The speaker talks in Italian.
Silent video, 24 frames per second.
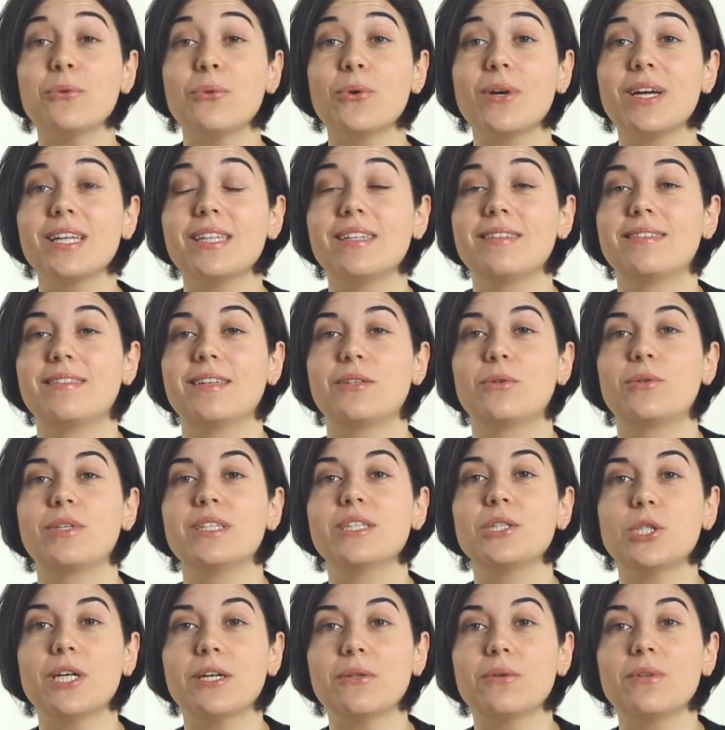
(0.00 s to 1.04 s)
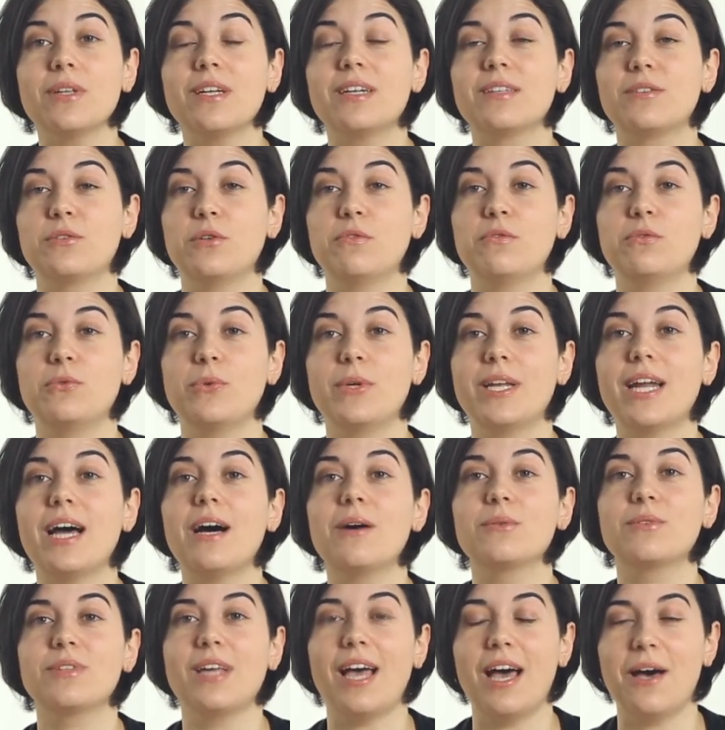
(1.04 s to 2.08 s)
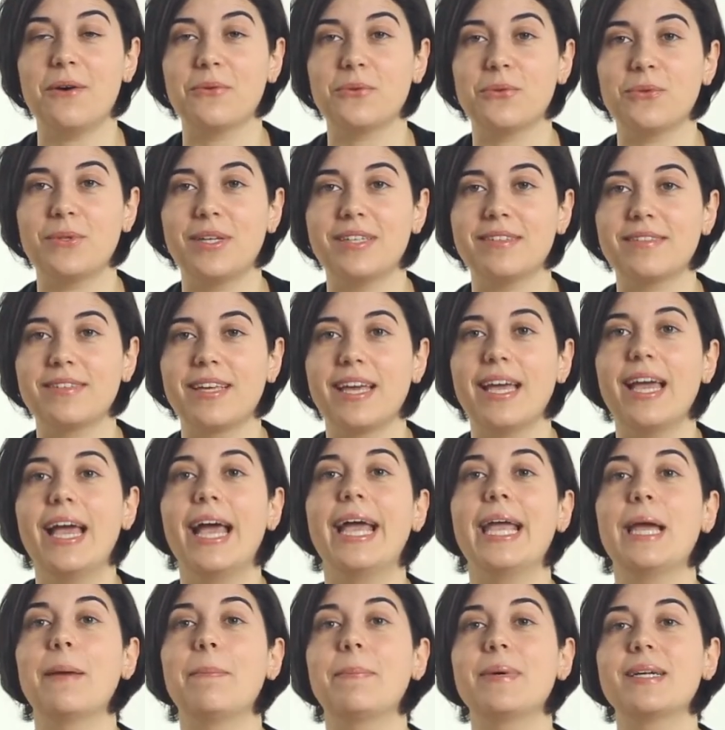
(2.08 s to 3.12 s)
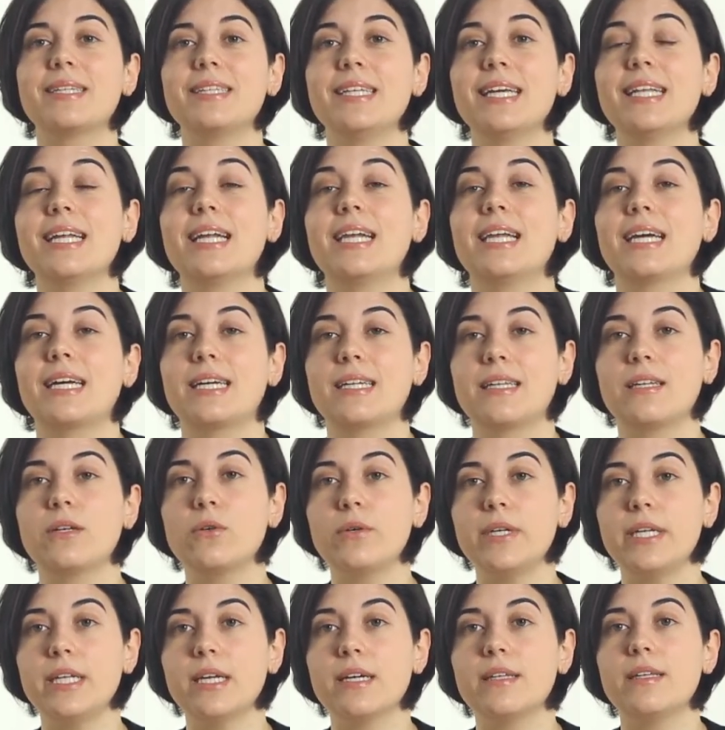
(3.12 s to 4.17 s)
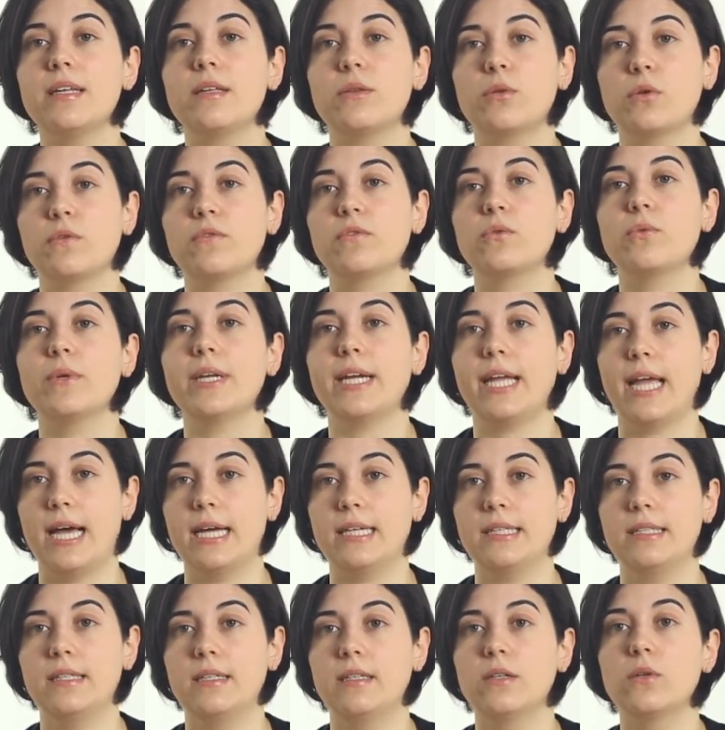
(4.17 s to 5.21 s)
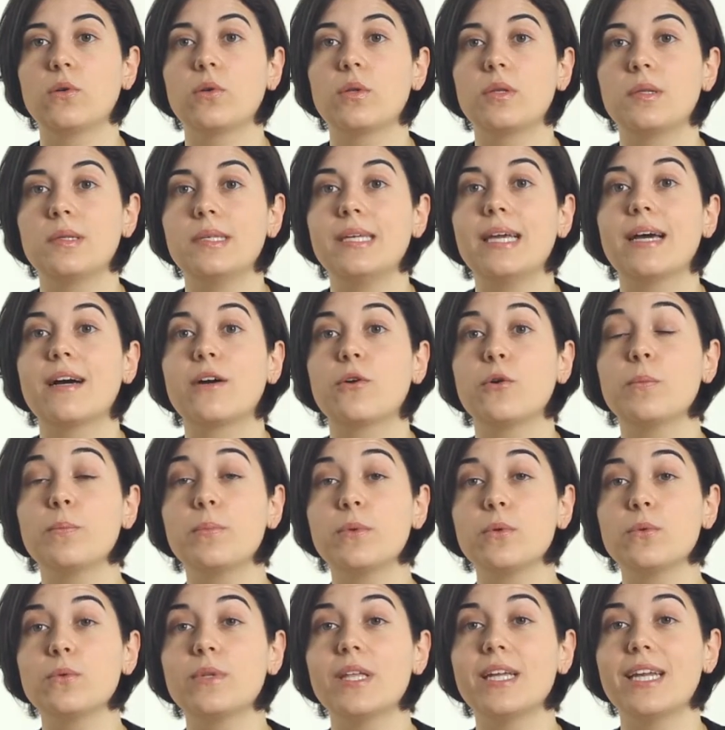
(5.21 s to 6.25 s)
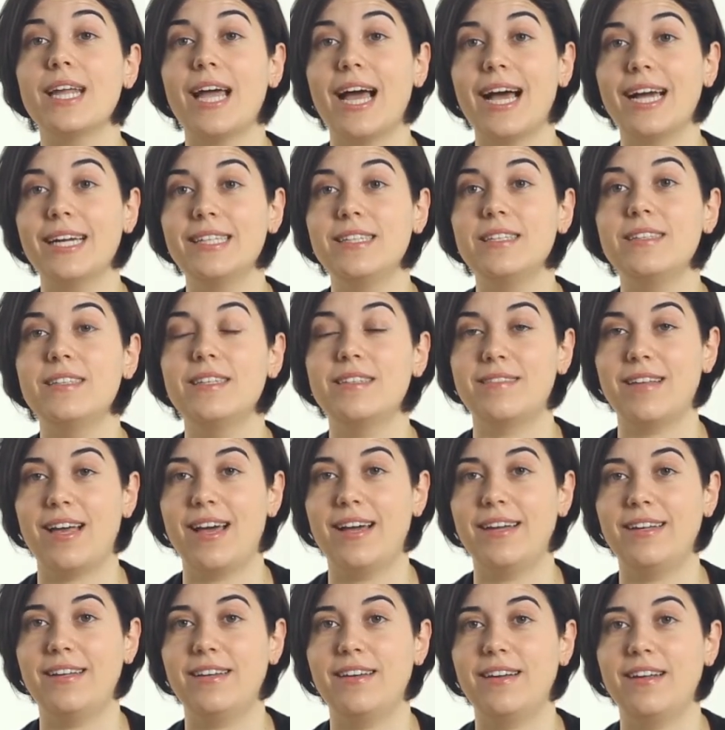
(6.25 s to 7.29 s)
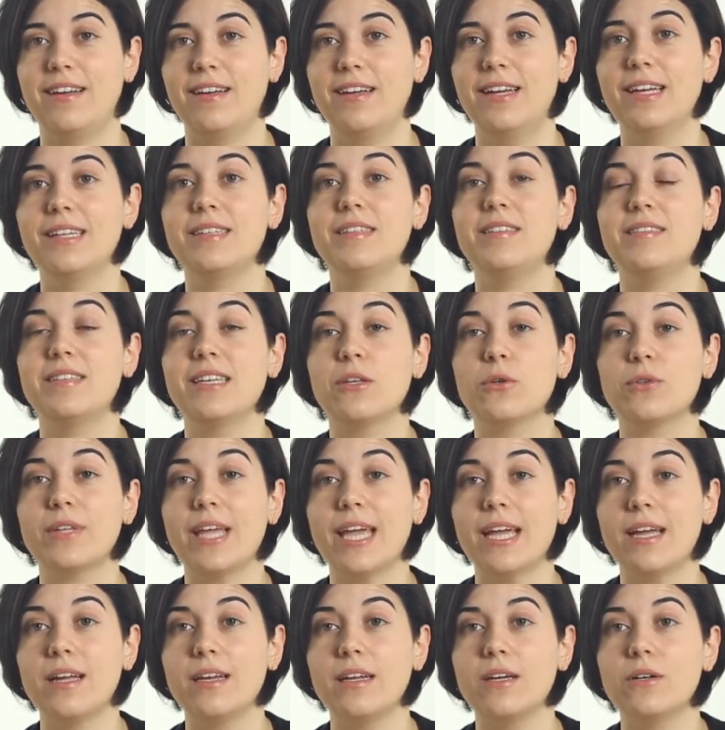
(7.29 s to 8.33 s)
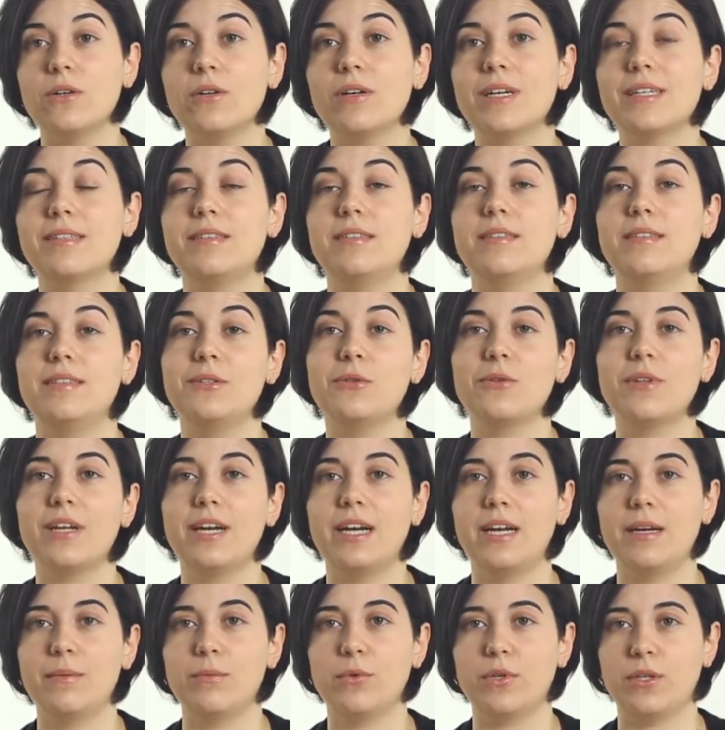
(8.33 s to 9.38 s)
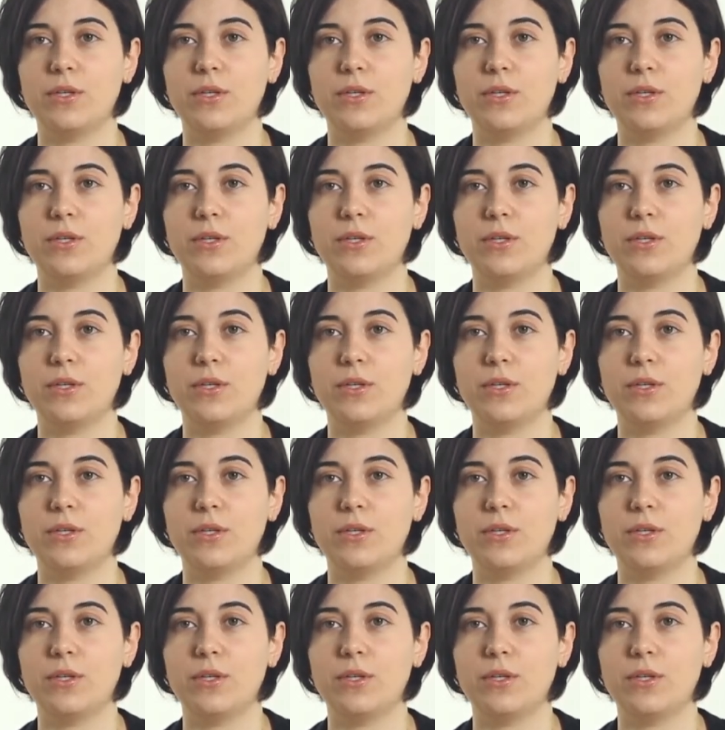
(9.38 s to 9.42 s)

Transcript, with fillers: AutoCAD è stato lanciato dalla software house Autodesk e appartiene alla categoria dei software CAD, ossia Computer Aided Design, disegno tecnico assistito dal